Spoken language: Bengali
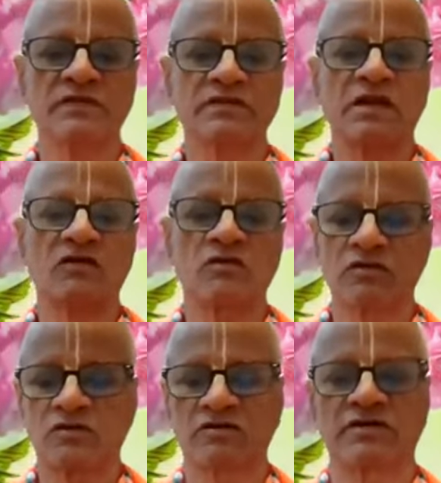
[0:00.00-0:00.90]
তার
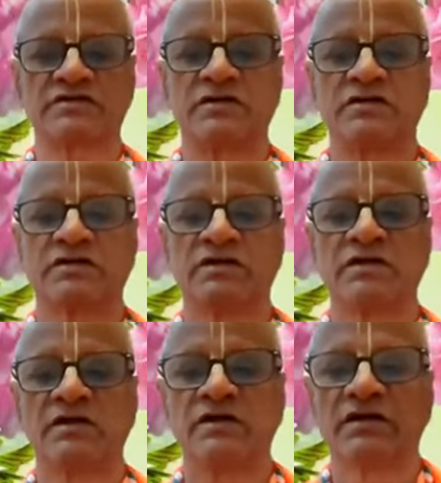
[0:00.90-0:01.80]
খণ্ডন করেছেন
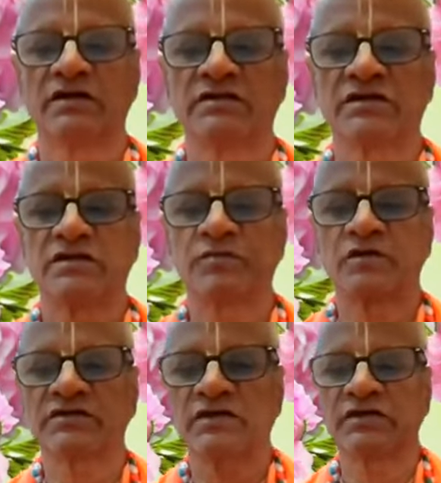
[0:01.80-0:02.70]
তিনি
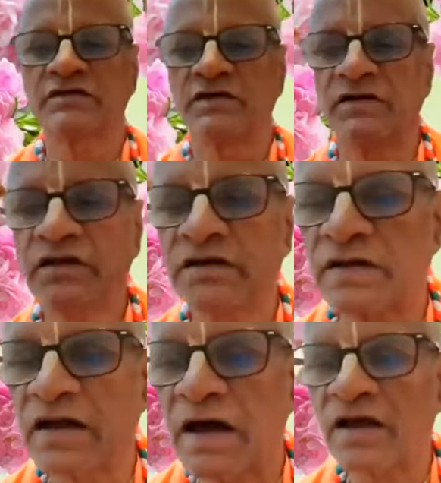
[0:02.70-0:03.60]
বলেছেন যে
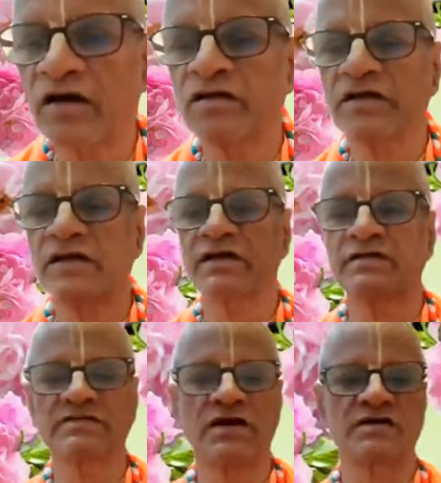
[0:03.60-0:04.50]
নারায়ণের এই
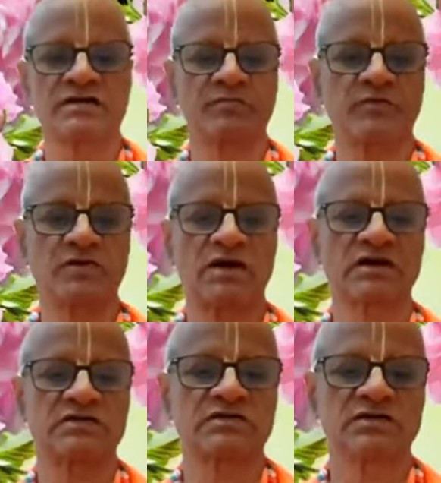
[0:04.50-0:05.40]
চারটি
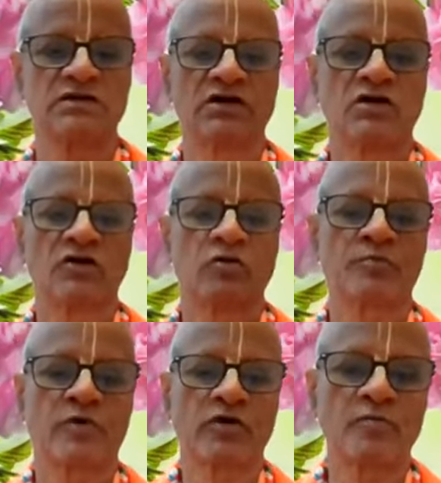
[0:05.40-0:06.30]
প্রকাশ
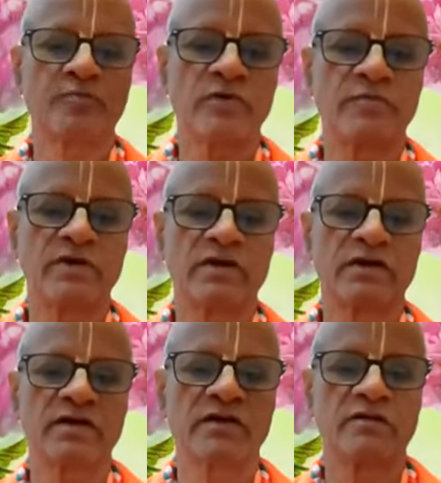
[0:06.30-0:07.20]
পরব্যমে
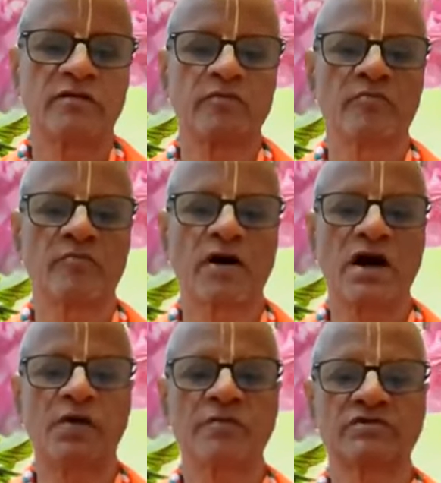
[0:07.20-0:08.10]

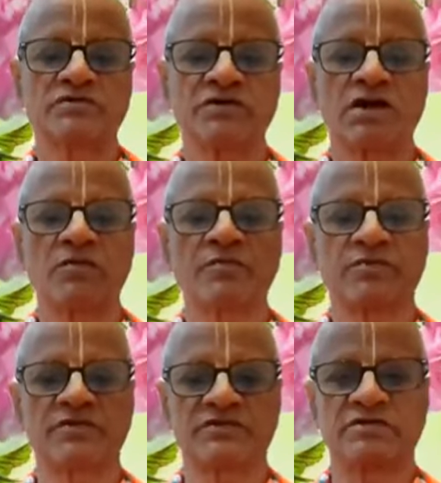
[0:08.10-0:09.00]
মহাবস্ত্র নামে
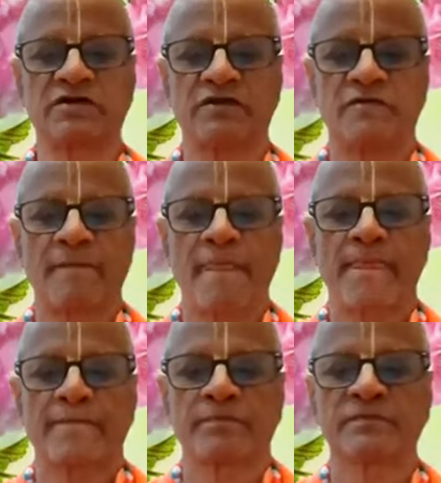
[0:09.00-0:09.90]
প্রসিদ্ধ
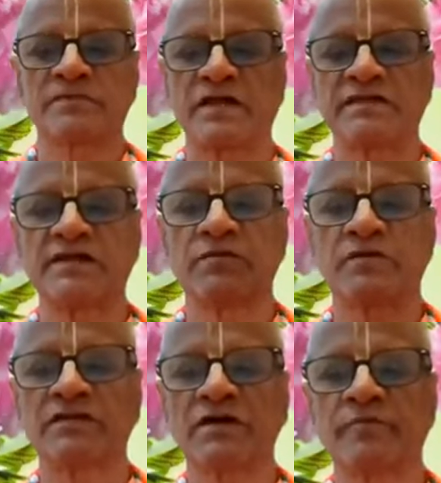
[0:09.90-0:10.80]
তাদের
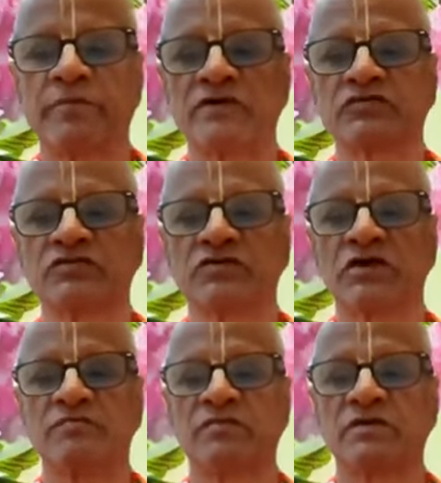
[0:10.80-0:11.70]
মধ্যে
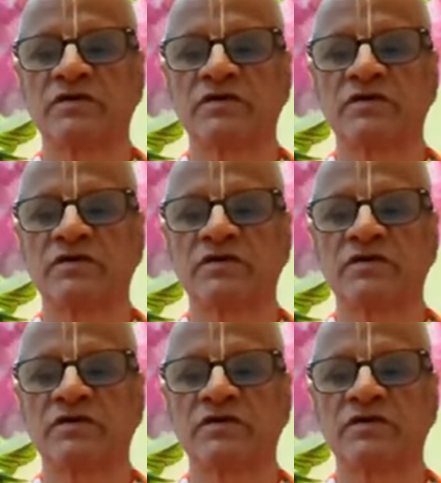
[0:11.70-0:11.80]
বাসুদেব